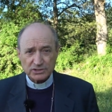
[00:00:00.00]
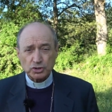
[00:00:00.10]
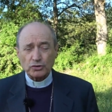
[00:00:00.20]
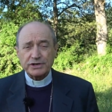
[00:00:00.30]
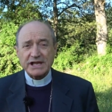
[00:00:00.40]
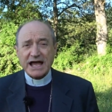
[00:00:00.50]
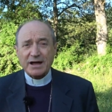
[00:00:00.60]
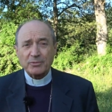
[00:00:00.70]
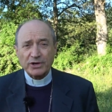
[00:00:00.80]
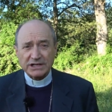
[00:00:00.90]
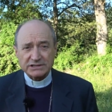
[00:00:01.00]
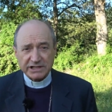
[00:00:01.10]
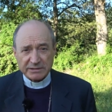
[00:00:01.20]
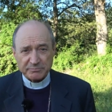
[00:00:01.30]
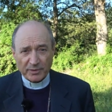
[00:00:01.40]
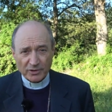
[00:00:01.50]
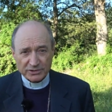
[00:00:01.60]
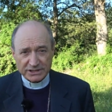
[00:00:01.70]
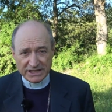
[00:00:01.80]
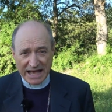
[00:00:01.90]
Torniamo nel tempo
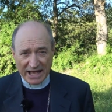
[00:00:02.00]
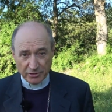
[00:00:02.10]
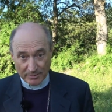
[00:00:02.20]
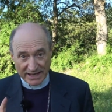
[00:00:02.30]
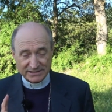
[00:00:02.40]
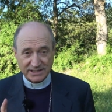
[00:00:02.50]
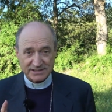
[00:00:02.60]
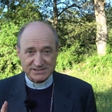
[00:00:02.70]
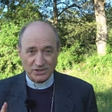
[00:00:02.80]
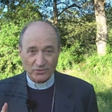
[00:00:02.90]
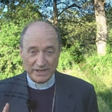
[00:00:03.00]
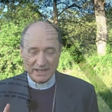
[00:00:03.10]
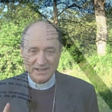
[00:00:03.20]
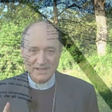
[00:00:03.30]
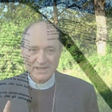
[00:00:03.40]
ordinario, ma attenzione,